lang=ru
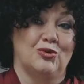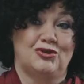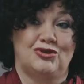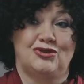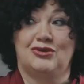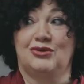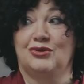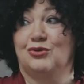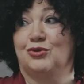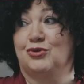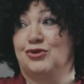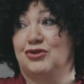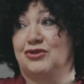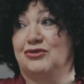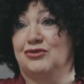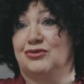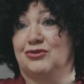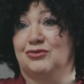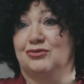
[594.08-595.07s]

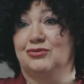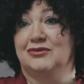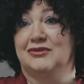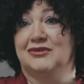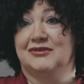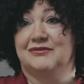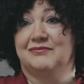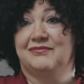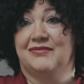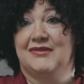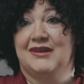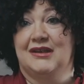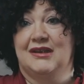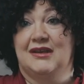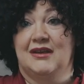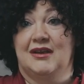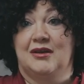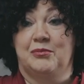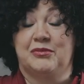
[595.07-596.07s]
очень-очень трудно.
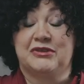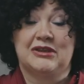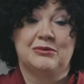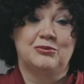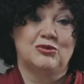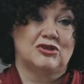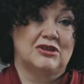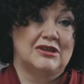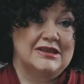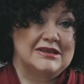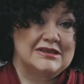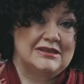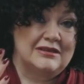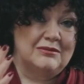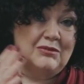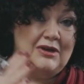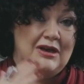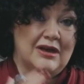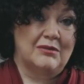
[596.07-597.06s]
Потому что
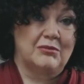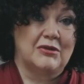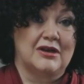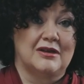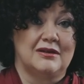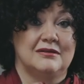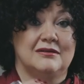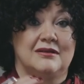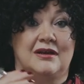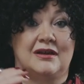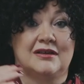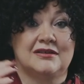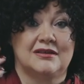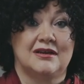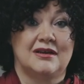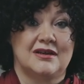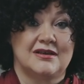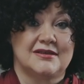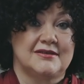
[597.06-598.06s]
если мама,
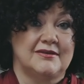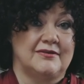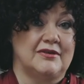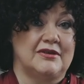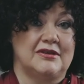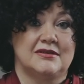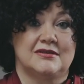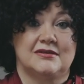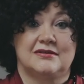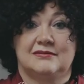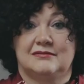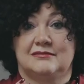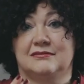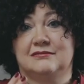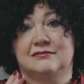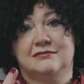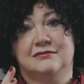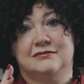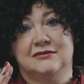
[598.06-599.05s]
отказываясь,
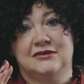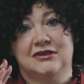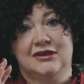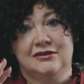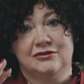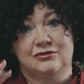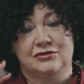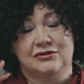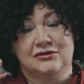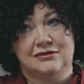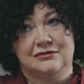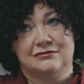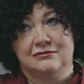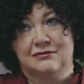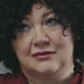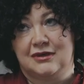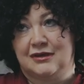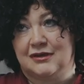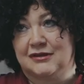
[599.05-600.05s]
да, то есть
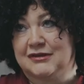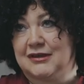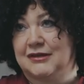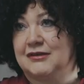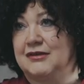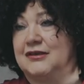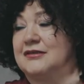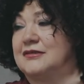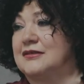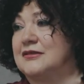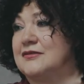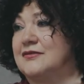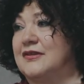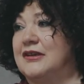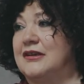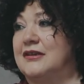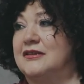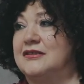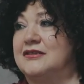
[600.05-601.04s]
от каких-то
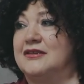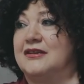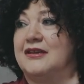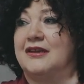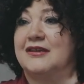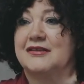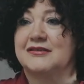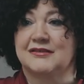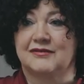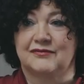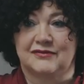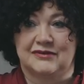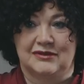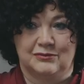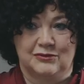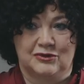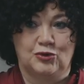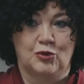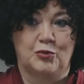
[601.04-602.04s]
своих интересов
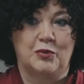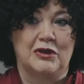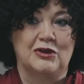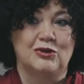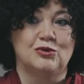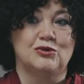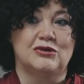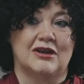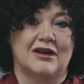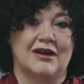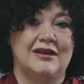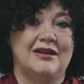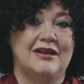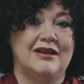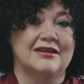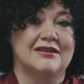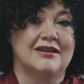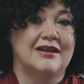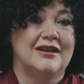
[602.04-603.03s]
там, до полутора
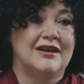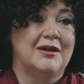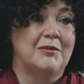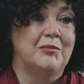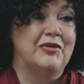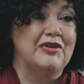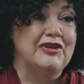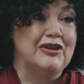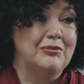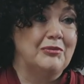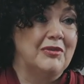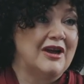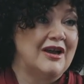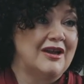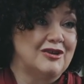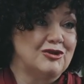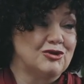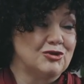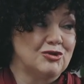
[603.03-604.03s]
лет,
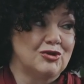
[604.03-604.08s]
понимает,